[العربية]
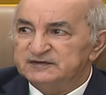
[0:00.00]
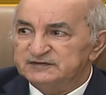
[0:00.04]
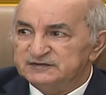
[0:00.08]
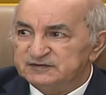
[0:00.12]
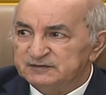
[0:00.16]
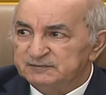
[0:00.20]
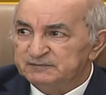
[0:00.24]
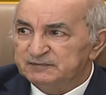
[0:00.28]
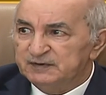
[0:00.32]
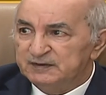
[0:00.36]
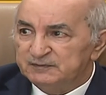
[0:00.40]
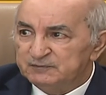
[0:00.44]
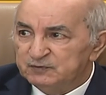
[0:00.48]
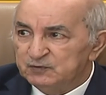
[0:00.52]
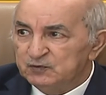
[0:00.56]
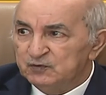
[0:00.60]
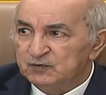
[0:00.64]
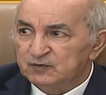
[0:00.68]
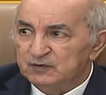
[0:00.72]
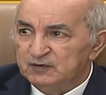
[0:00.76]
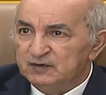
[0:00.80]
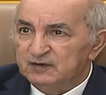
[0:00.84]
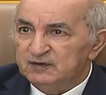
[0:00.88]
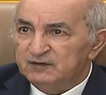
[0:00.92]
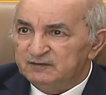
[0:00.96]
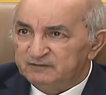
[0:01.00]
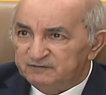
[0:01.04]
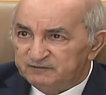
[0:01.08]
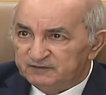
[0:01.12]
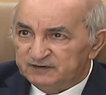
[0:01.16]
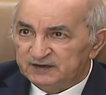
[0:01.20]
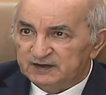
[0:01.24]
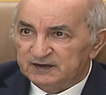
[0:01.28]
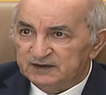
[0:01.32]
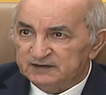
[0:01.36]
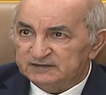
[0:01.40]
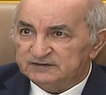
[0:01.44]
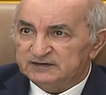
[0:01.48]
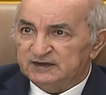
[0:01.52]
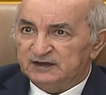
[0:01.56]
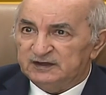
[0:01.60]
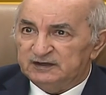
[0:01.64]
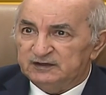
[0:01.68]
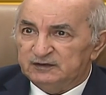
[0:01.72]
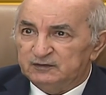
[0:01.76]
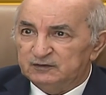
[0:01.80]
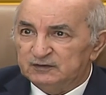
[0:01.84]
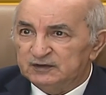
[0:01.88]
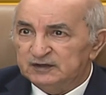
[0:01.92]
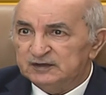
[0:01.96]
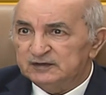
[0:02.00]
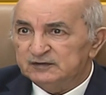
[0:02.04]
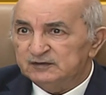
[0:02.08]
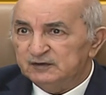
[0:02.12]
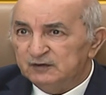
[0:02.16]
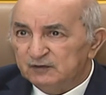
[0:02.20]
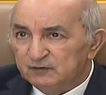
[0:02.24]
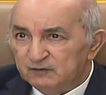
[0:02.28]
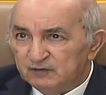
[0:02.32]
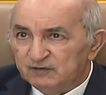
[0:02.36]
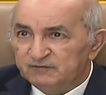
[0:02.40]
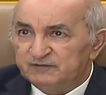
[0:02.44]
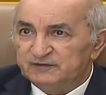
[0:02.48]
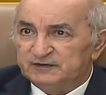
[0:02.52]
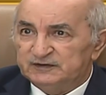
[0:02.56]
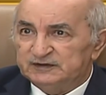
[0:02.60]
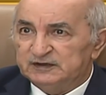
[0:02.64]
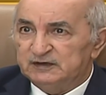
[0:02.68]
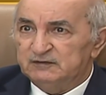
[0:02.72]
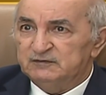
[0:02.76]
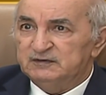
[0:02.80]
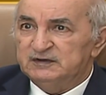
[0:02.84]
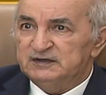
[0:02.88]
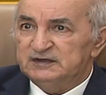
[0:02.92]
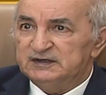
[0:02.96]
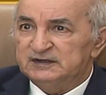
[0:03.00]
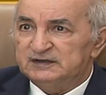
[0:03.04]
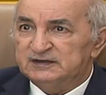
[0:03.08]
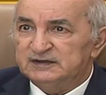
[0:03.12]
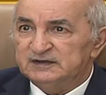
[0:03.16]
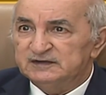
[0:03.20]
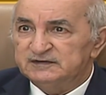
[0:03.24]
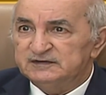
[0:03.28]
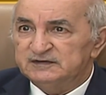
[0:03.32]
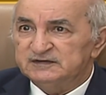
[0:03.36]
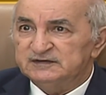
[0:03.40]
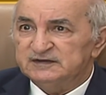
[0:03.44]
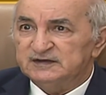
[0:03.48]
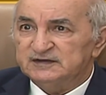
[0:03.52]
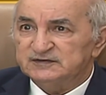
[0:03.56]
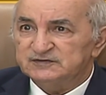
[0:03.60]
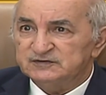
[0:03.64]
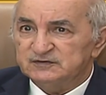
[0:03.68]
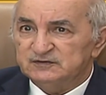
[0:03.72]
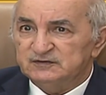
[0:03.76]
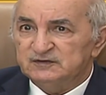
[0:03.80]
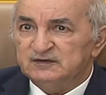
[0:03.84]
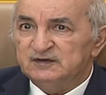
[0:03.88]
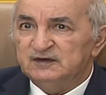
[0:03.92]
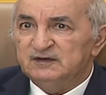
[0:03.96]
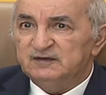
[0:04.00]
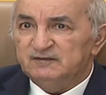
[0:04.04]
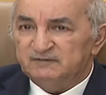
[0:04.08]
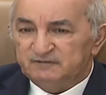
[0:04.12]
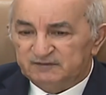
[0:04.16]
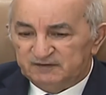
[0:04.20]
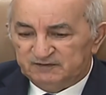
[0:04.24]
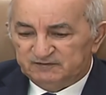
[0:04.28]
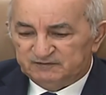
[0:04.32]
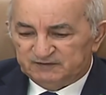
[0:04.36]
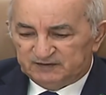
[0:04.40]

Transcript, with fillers: تسببوا في التغيرات وفي الكوارث التي تحصل في